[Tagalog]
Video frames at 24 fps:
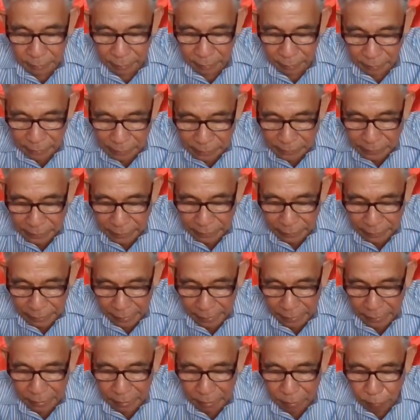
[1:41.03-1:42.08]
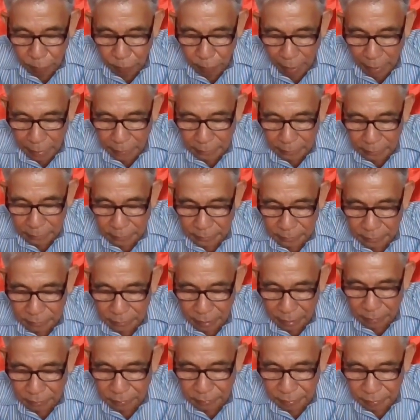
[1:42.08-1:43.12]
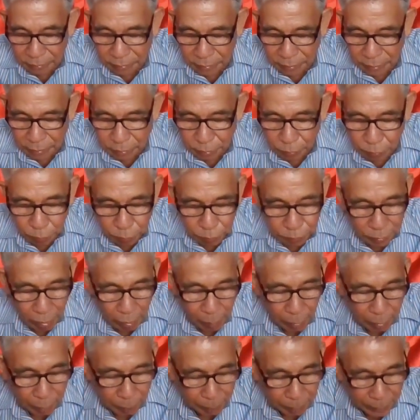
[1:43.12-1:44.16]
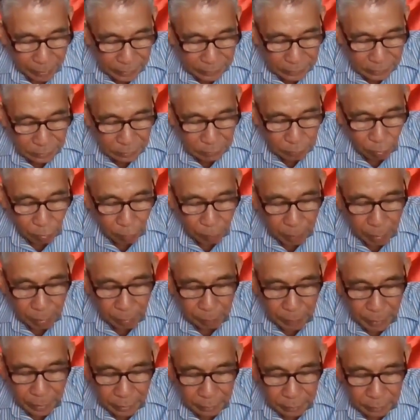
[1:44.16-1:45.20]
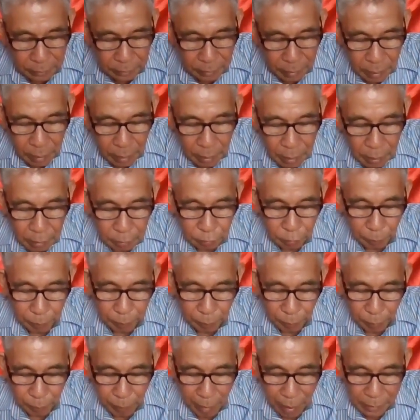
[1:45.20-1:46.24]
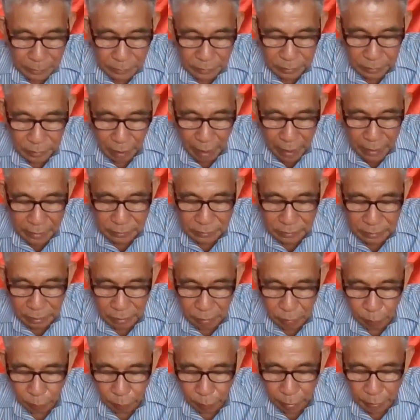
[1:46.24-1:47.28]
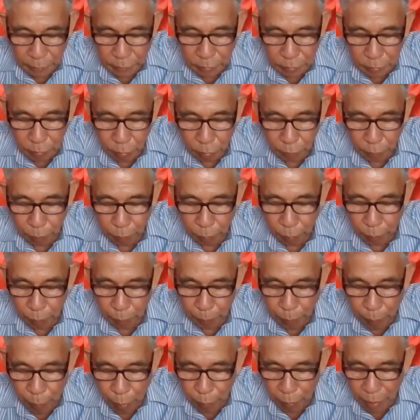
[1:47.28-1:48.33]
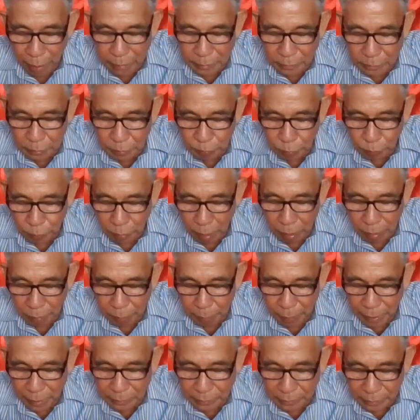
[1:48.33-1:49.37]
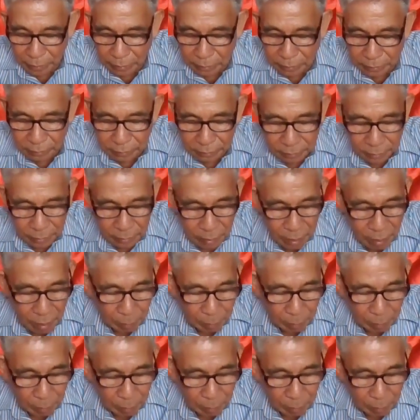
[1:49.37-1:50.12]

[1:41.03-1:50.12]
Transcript: recently the United States has induced our present government to provide sites and location for four additional bases